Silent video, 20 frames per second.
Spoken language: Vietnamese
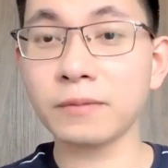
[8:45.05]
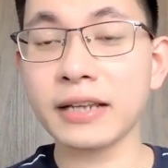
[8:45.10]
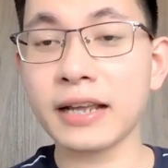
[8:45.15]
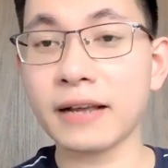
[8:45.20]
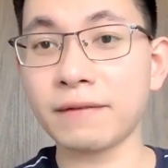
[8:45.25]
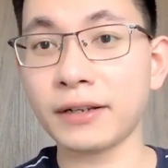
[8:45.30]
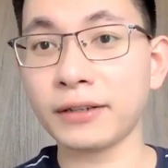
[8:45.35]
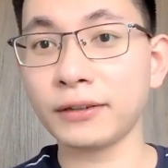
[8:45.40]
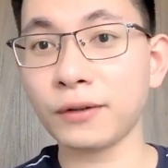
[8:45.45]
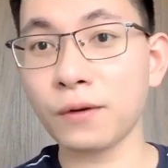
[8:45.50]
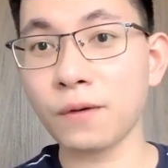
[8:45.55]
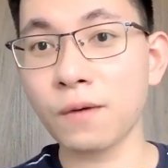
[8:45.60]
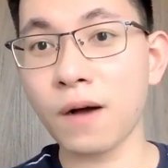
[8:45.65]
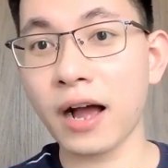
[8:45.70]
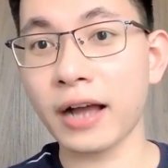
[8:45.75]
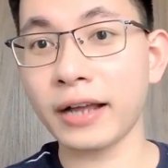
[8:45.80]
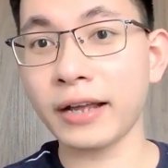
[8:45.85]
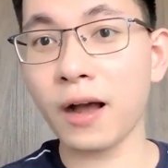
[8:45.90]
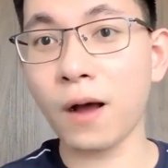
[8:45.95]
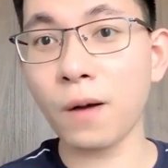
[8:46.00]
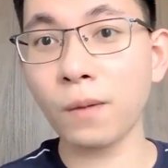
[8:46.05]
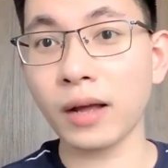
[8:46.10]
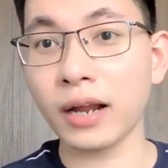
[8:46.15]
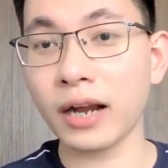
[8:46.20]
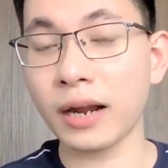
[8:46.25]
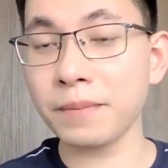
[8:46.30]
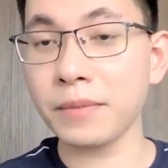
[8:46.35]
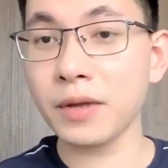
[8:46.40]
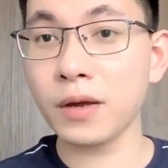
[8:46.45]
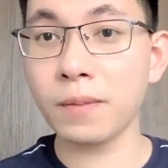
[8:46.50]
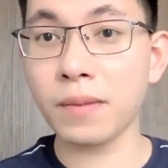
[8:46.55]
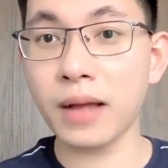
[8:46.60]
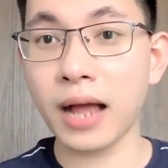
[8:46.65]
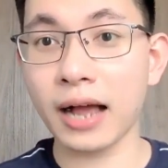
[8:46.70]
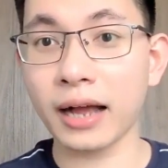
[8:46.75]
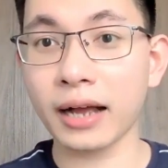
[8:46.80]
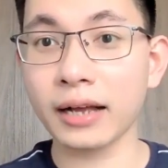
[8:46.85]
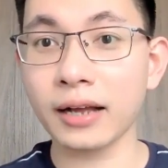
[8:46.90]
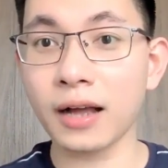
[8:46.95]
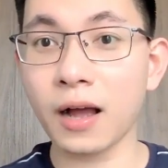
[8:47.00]
Nhà văn Tô Hoài, ông ấy đã miêu tả,
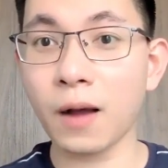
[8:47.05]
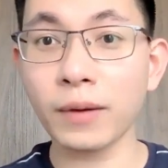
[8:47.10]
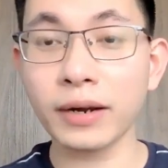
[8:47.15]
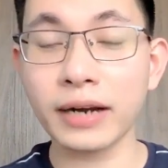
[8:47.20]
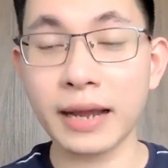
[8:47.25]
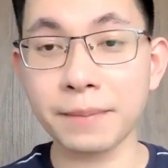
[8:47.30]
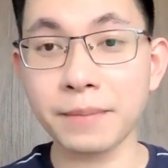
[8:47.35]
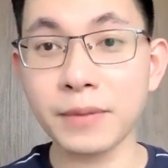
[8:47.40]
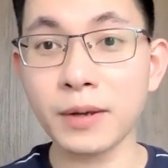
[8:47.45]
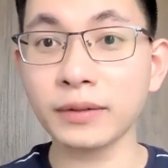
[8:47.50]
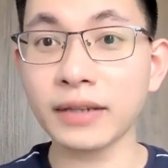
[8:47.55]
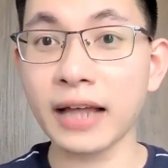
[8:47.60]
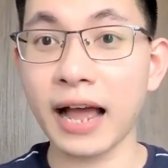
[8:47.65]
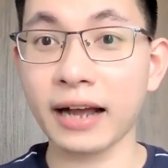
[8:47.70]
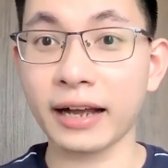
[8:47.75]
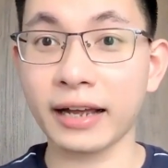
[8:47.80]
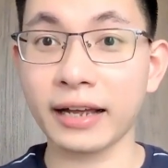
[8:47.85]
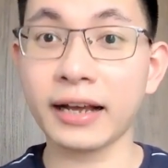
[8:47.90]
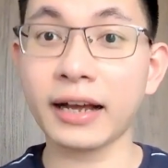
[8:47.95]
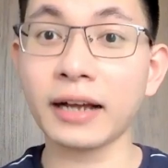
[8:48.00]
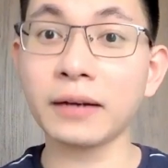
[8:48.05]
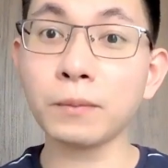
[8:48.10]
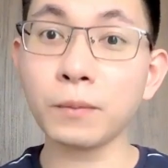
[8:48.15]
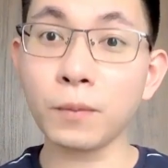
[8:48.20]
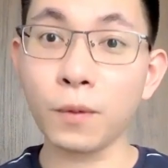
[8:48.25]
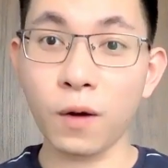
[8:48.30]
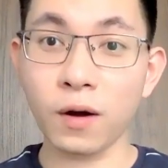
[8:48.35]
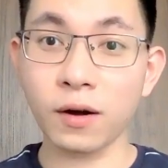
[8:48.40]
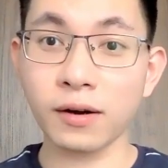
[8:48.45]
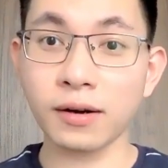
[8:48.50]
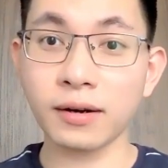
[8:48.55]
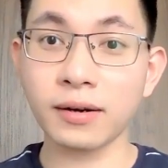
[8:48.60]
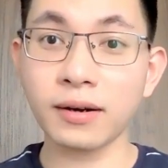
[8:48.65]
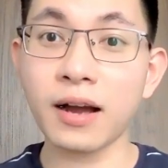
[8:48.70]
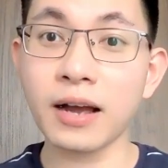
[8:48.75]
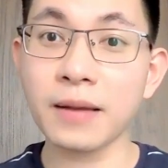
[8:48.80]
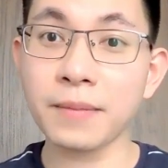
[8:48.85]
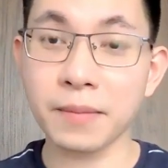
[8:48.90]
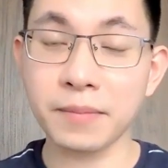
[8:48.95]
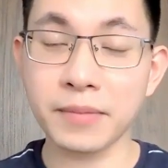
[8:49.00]
ông ấy đã miêu tả cái căn buồng
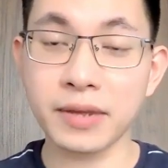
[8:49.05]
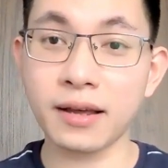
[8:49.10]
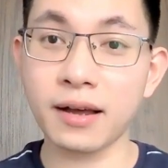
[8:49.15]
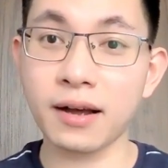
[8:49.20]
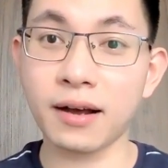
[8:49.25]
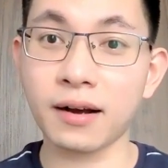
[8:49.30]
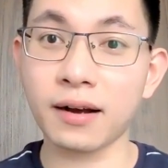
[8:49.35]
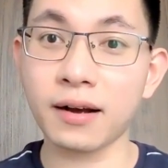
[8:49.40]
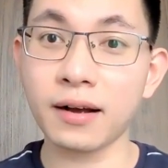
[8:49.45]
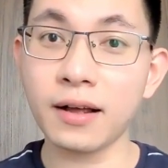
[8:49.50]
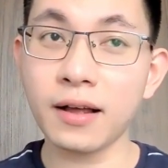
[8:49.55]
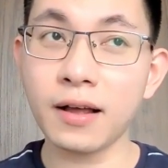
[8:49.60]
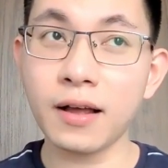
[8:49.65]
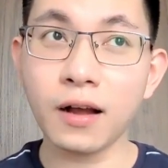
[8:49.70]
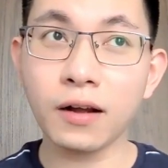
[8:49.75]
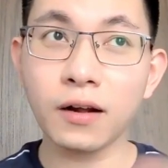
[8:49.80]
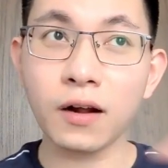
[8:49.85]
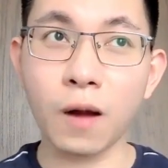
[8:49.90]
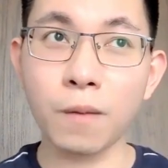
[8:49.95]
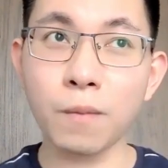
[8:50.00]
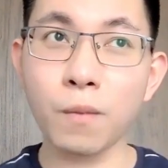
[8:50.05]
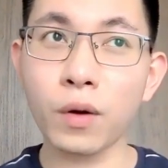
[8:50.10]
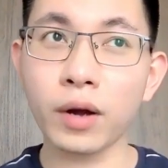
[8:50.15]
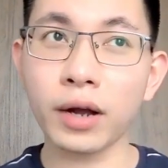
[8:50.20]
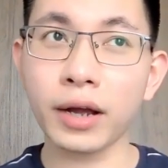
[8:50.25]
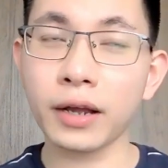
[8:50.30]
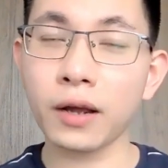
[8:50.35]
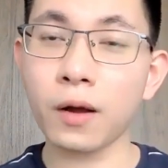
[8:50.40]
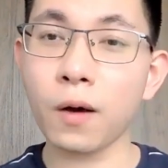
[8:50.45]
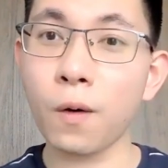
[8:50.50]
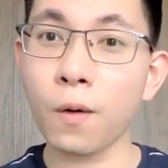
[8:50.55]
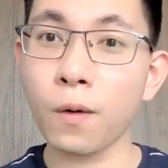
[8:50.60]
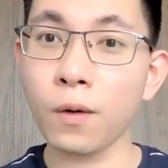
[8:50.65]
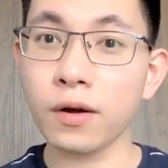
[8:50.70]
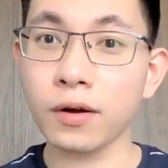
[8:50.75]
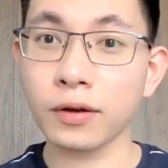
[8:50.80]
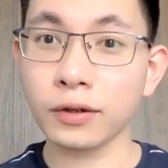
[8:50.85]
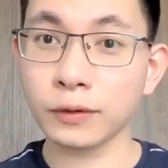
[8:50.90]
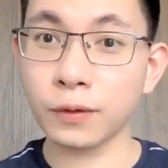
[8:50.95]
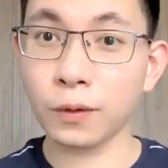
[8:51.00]
nơi mà Mỹ ở có một cái ô
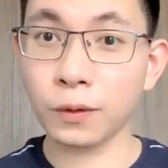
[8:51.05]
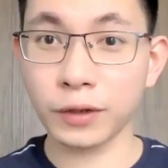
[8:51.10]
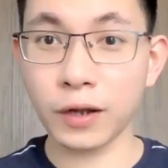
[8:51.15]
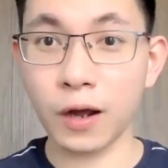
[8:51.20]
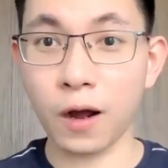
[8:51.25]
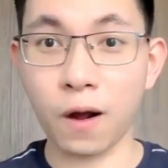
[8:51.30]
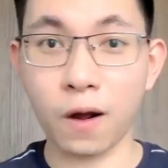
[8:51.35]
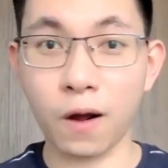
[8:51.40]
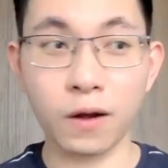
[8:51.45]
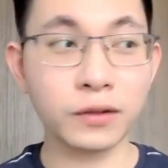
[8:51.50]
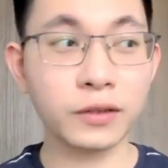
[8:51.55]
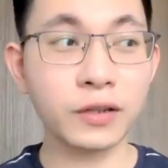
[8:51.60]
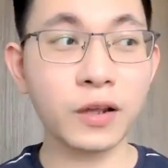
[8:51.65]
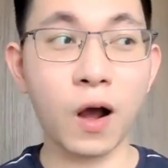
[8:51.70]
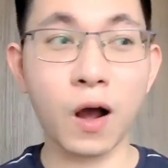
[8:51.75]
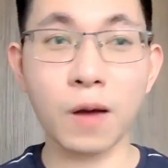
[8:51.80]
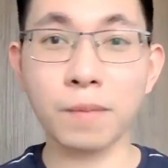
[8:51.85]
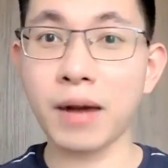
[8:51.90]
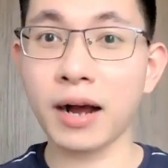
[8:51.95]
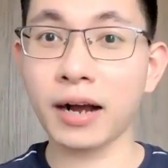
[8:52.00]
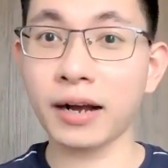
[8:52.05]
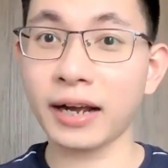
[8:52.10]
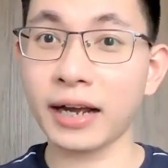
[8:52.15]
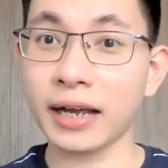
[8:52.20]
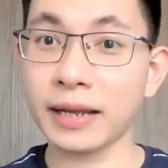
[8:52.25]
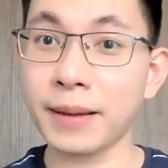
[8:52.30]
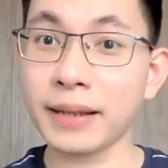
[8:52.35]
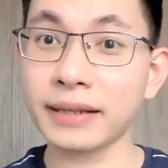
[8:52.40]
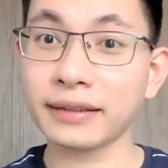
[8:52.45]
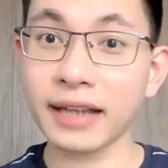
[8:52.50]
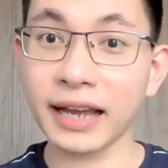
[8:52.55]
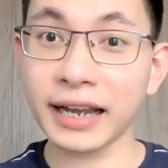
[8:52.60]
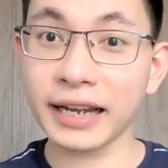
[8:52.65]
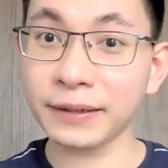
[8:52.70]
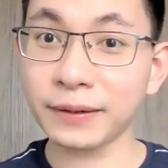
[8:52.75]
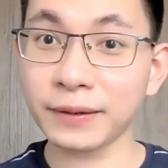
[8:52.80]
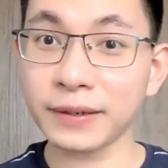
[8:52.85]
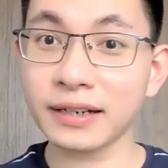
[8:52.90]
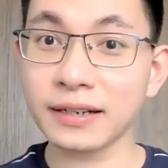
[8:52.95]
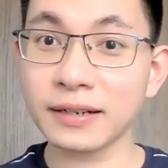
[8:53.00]
cửa sổ nhỏ, nhỏ bằng cái bàn tay
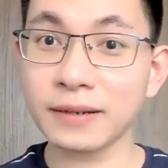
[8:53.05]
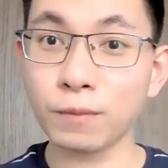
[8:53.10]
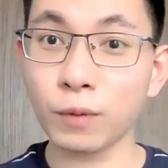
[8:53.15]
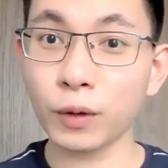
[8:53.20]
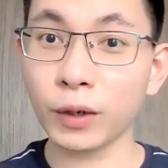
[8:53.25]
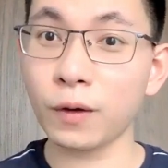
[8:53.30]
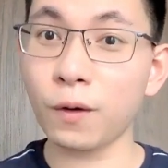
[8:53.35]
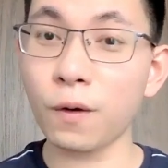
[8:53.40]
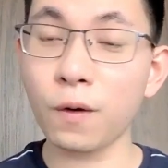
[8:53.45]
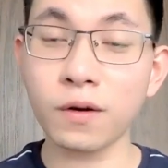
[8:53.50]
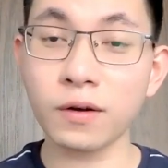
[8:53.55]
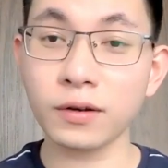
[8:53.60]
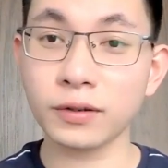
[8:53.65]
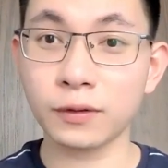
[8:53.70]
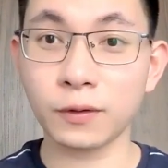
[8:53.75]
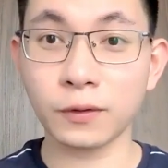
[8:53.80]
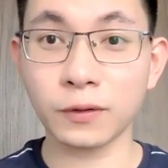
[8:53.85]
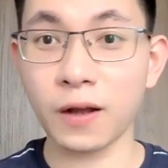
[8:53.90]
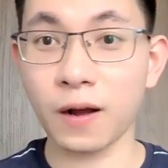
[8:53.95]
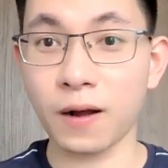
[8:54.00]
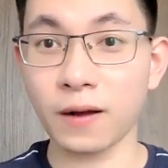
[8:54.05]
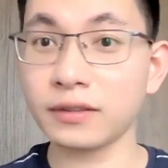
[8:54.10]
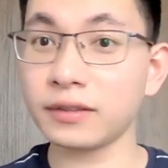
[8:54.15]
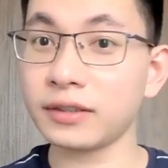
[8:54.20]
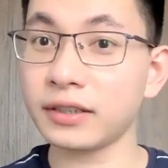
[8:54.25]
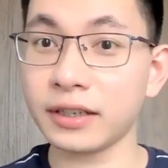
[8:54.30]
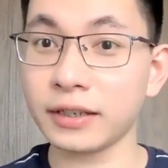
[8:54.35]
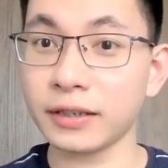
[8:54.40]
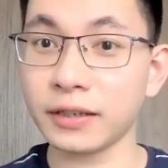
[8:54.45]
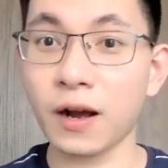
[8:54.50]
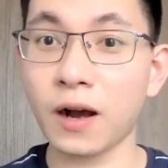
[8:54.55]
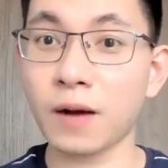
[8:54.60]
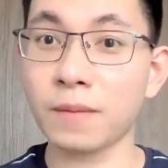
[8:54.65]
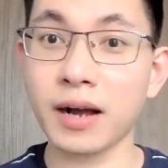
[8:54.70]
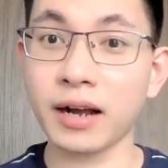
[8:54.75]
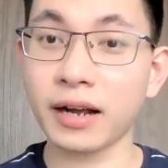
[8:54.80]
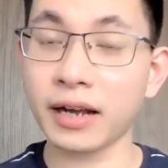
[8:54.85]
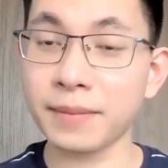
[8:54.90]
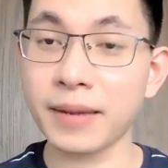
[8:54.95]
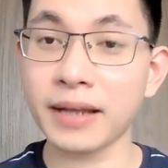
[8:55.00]
thôi, một cái ô cửa sổ nhỏ chỉ nhỏ
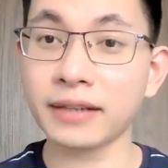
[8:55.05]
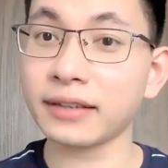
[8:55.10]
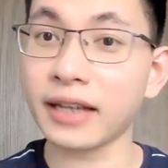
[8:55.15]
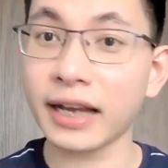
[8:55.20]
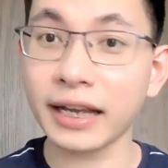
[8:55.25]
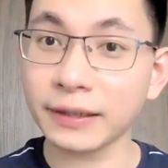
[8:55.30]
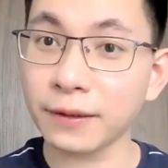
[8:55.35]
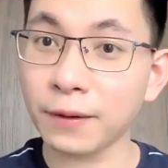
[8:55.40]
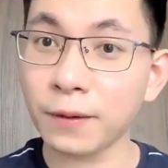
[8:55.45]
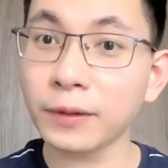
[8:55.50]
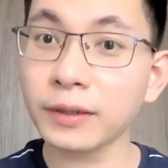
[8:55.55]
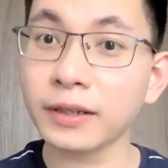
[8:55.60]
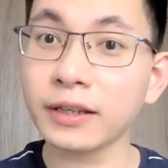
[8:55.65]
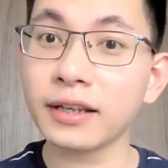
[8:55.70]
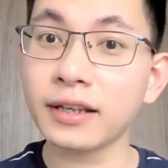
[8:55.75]
bằng cái bàn tay thôi.